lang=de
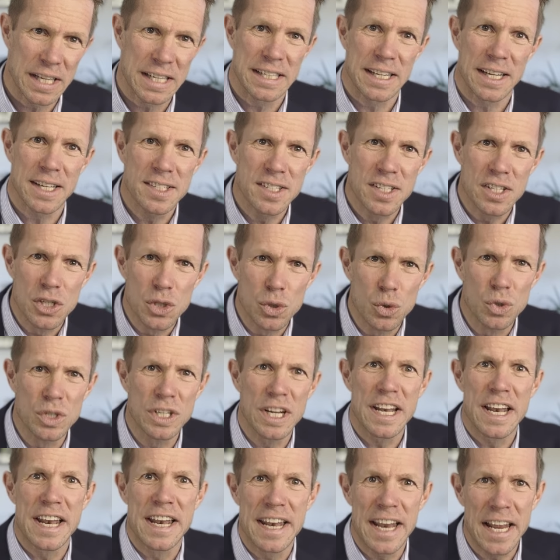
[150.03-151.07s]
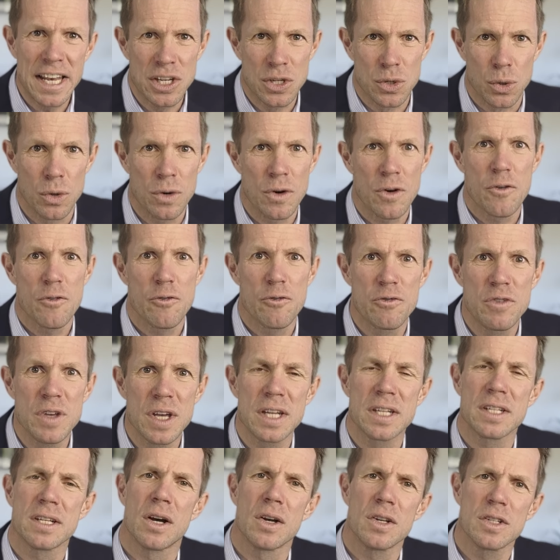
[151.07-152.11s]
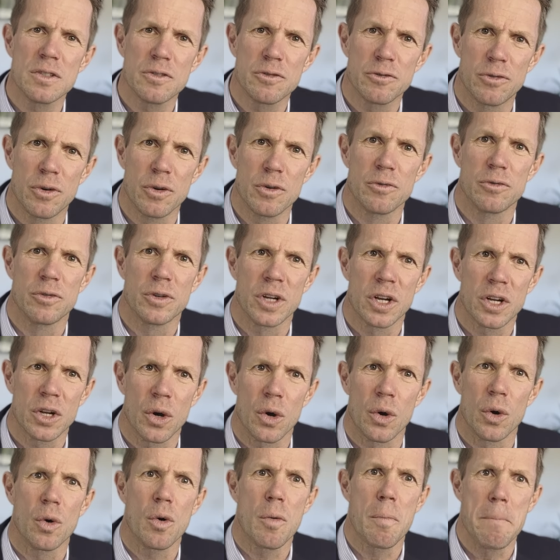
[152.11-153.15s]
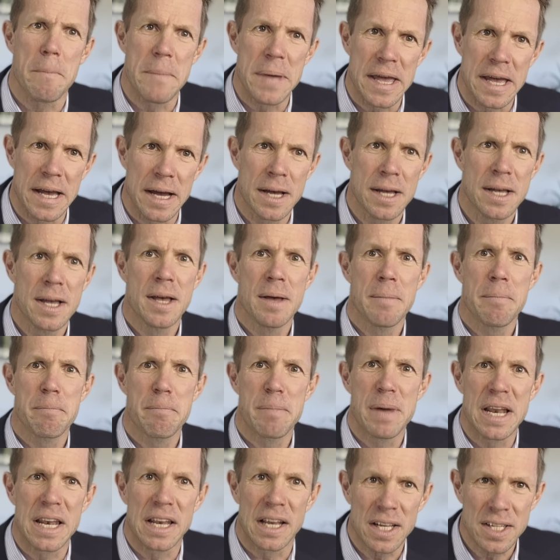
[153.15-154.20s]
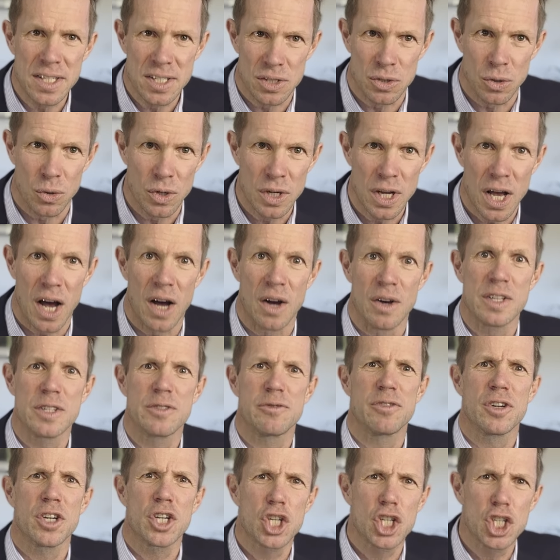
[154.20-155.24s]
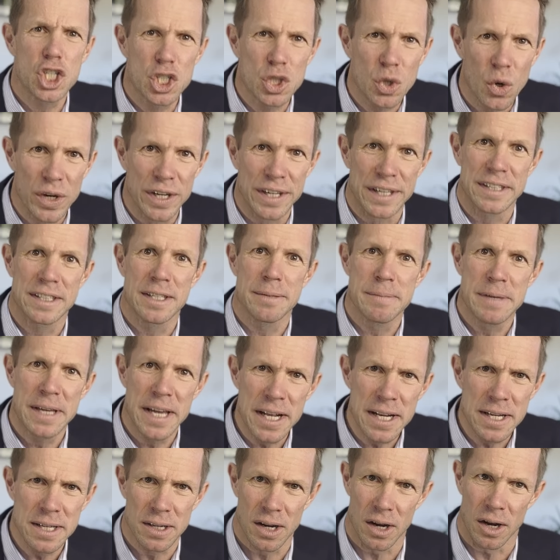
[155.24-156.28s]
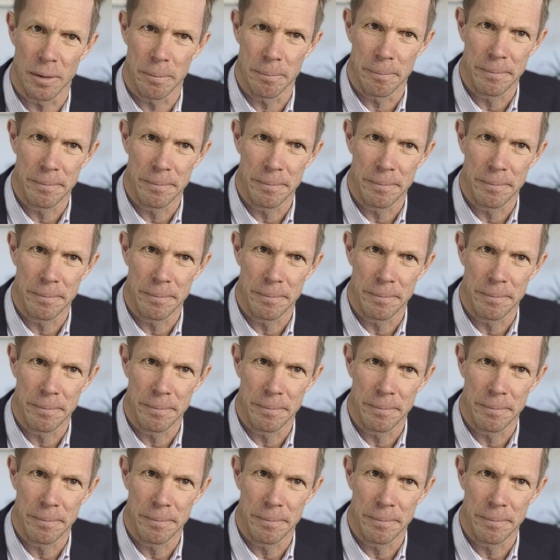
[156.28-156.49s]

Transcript: dass sie nun netto 4.500 Euro mehr Belastung aus versteuertem Geld haben.